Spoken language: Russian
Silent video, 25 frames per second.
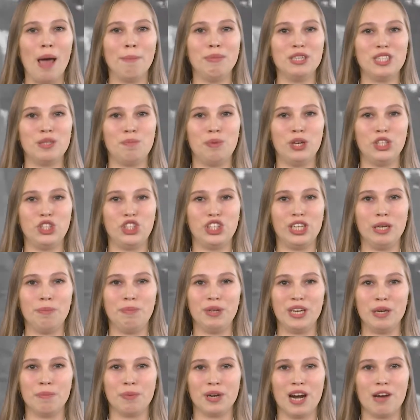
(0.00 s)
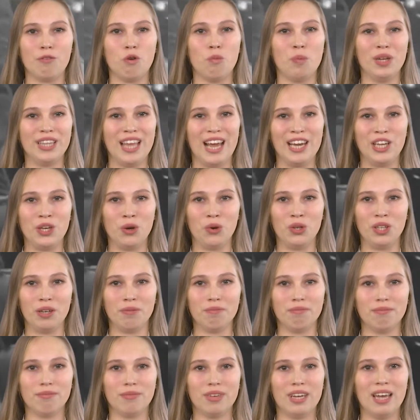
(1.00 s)
обеспечили переправу батальона.
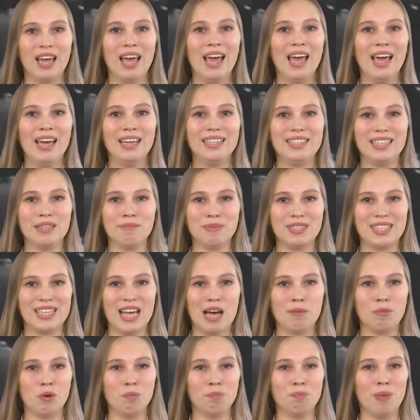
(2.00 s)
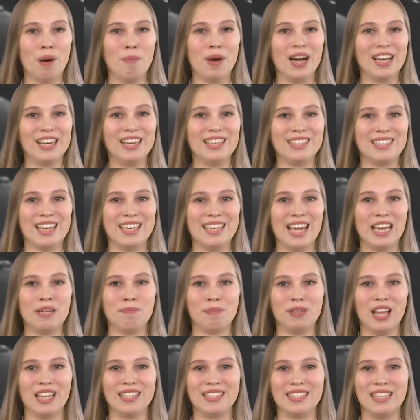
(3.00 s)
Тем самым помогли занять
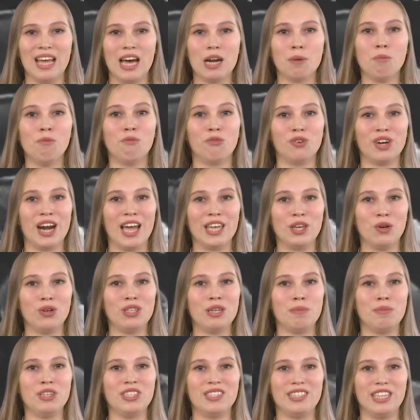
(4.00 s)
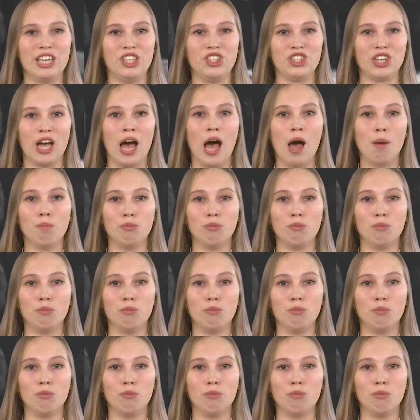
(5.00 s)
плацдарм в районе местечка